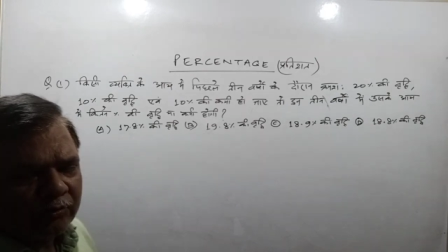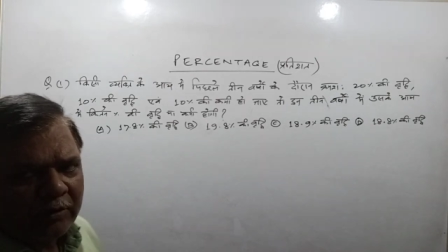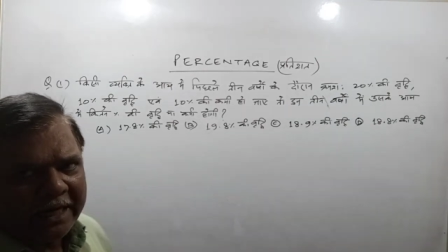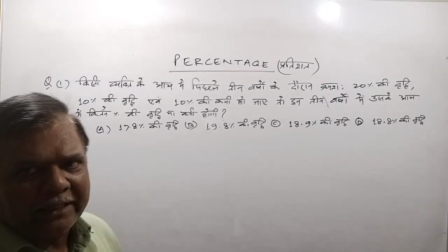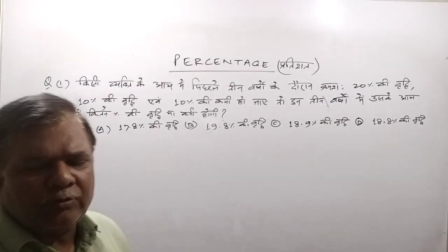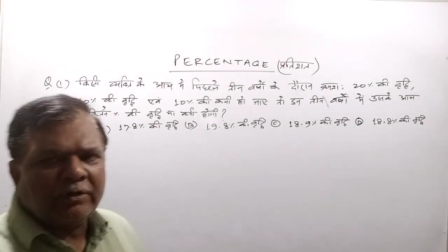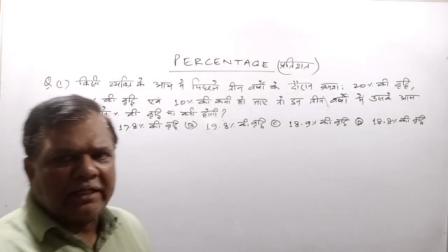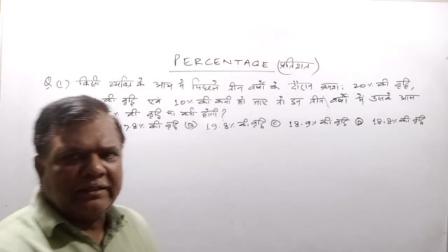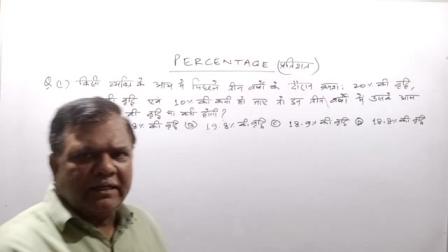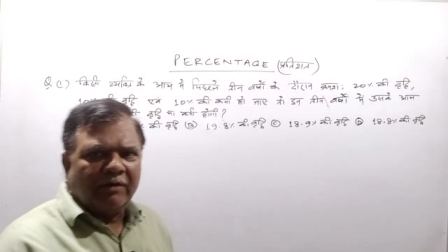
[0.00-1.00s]
तो आय तो उनका
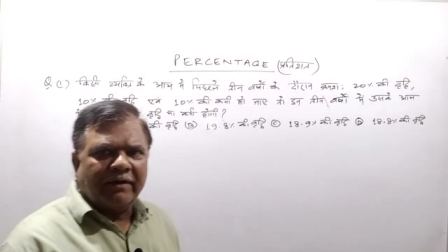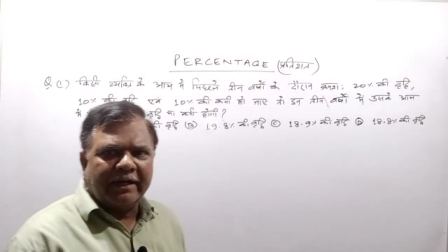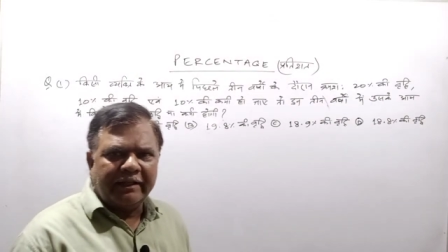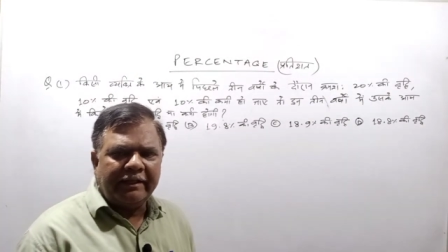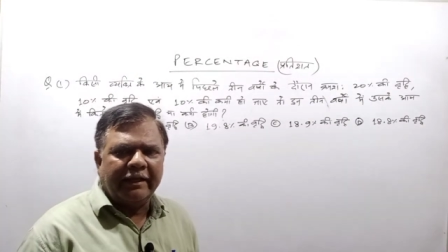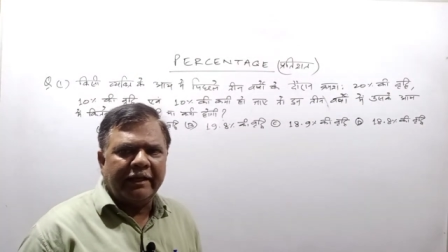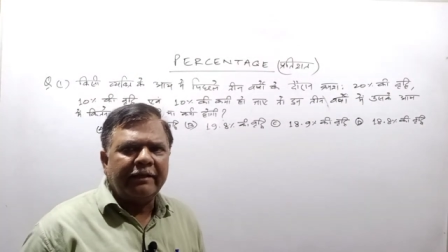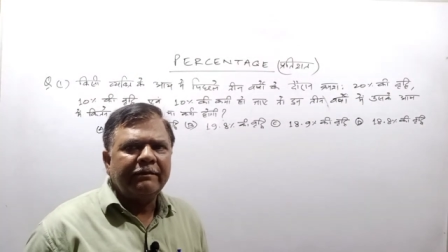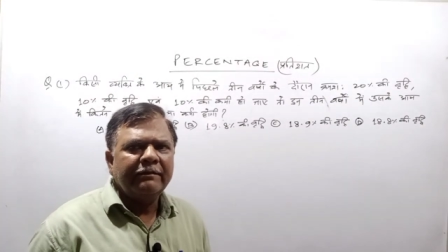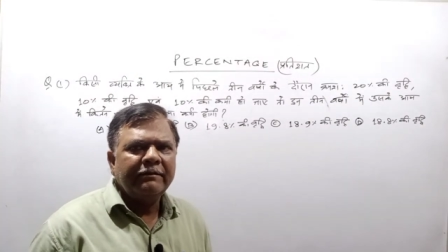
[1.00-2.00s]
दिया हुआ नहीं है
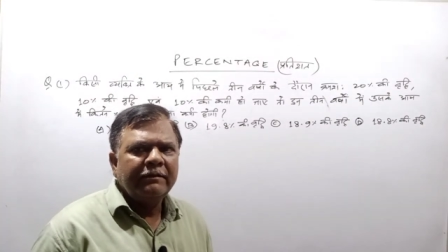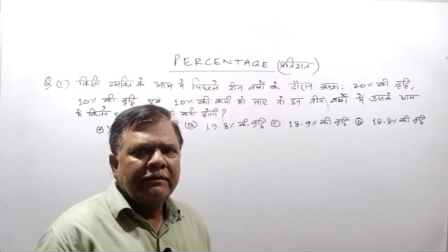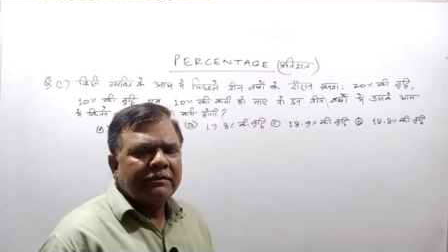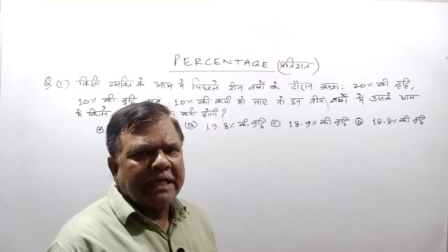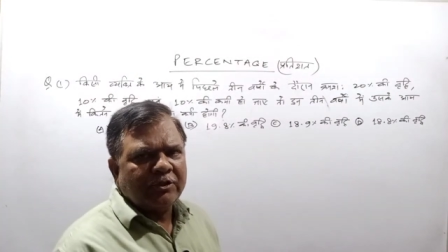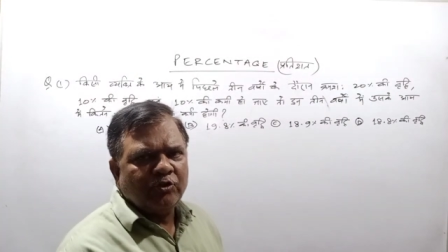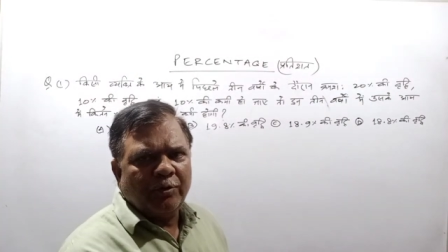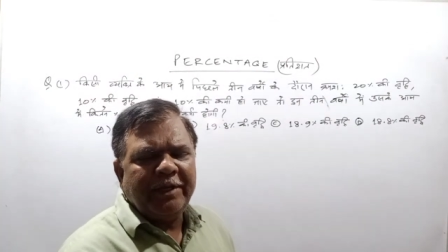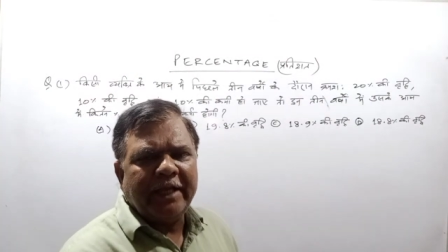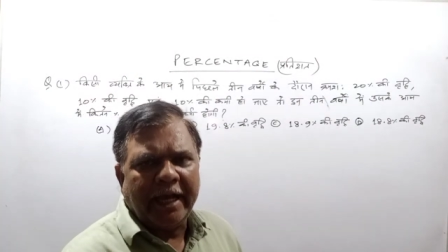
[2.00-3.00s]
चाहे जो
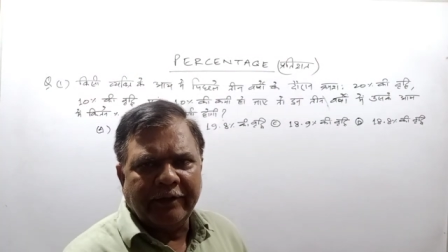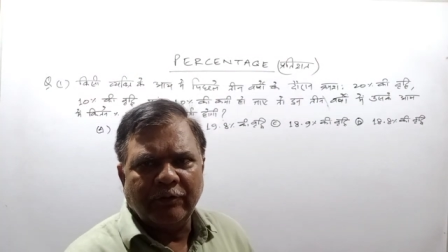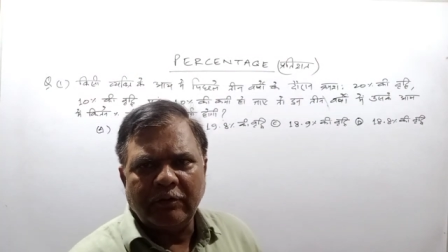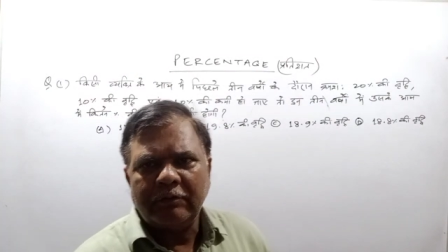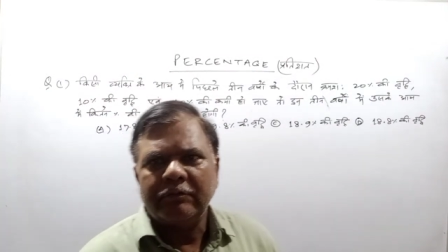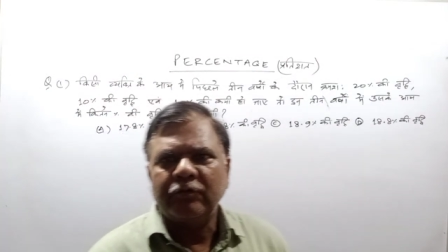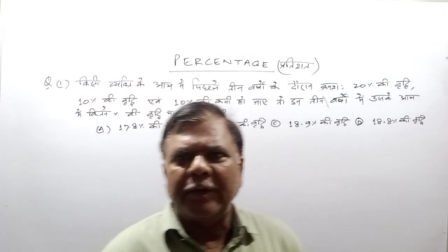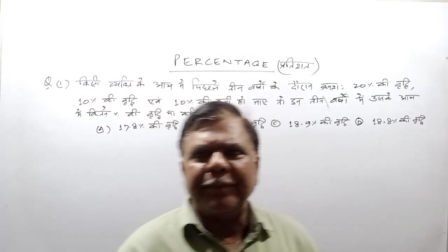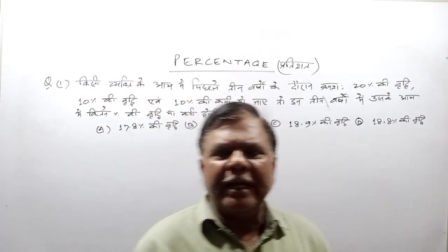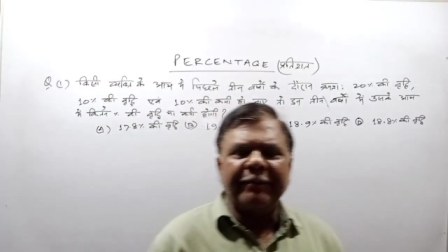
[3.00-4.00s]
भी आय हो तो
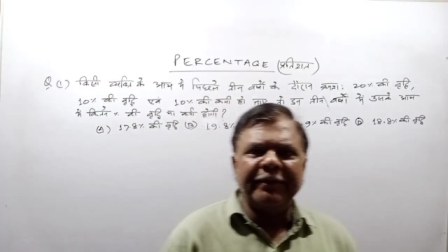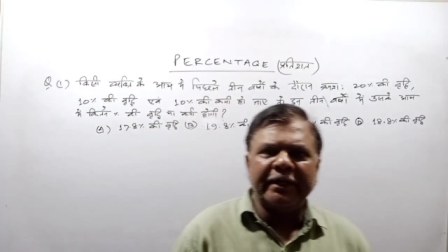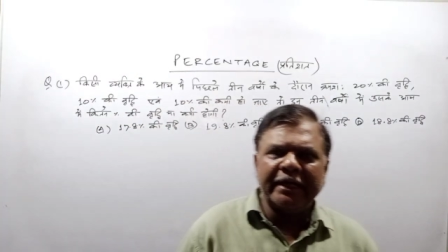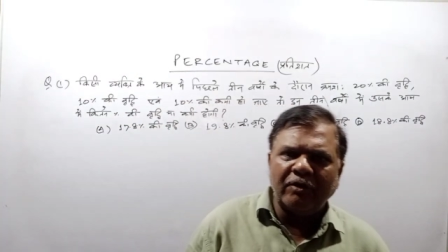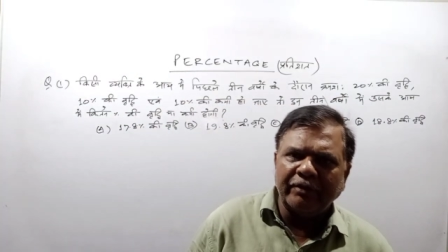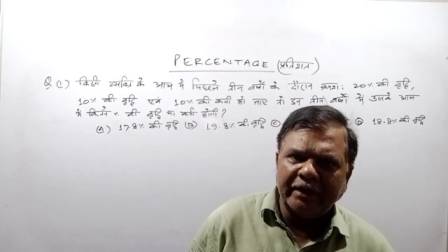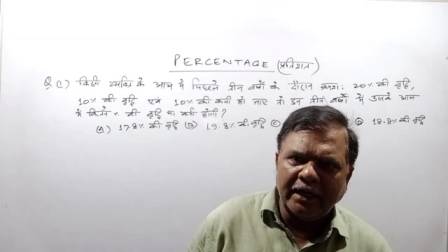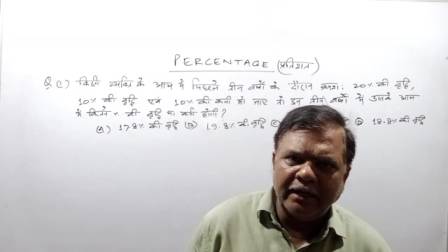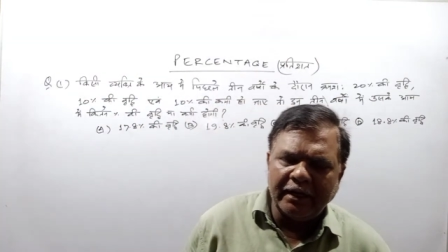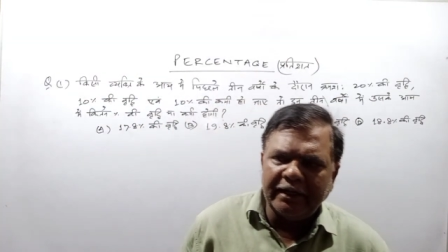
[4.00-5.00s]
अपने आप में क्या हो गया
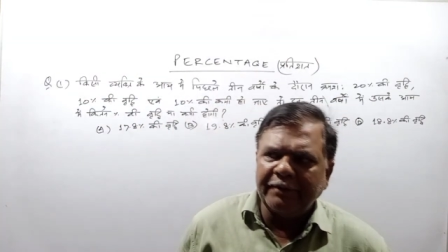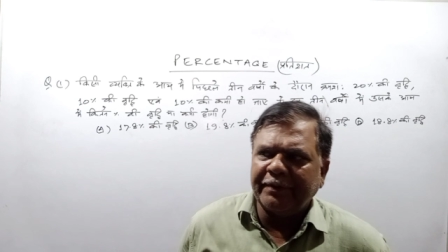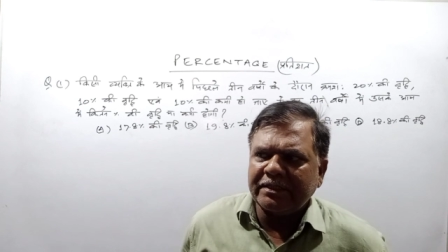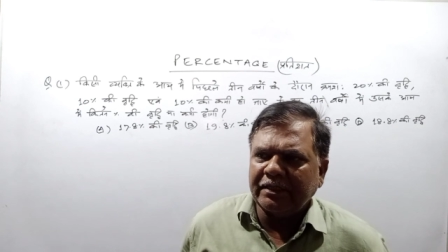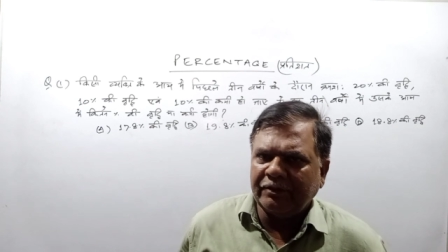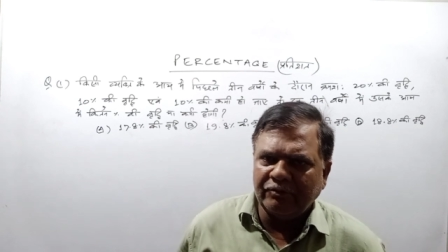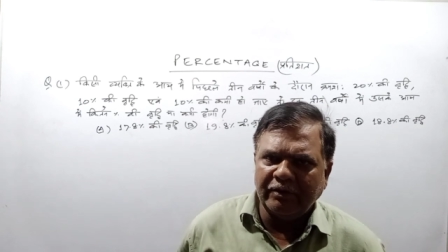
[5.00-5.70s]
हंड्रेड परसेंट